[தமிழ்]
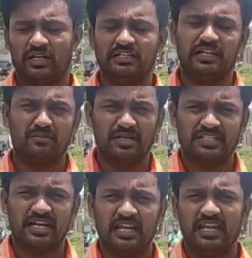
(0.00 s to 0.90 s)
தொடர்ந்து
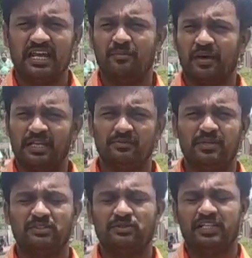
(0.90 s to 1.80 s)
நம்ம சேனலில்
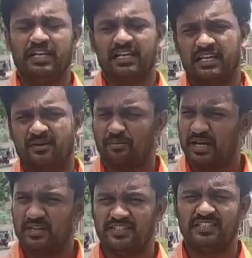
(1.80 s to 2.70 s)
பள்ளிப்பாளத்தை ஒட்டி நடக்கிற
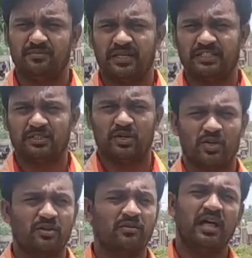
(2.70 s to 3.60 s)
பல விஷயங்களை
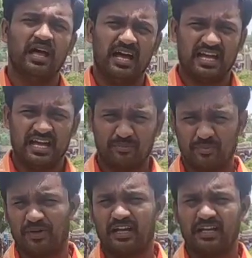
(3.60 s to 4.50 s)
பார்த்துட்ருக்கோம்
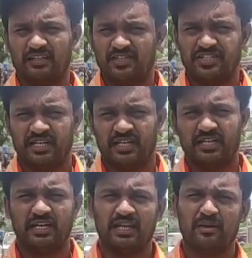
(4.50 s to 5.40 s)
அப்பப்போ நடக்கிற
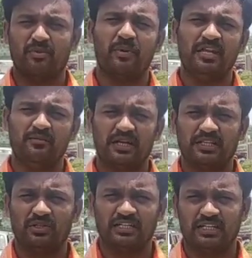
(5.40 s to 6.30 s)
விஷயங்கள் நம்ம
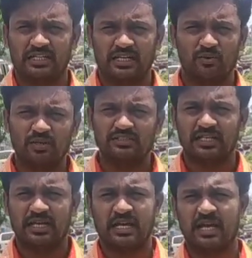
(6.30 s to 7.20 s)
பள்ளிப்பாளத்தை ஒட்டி நடக்கிற
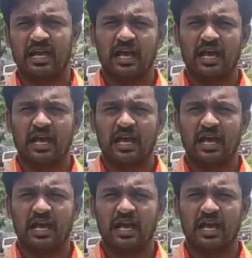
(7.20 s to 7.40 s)
ஒரு சில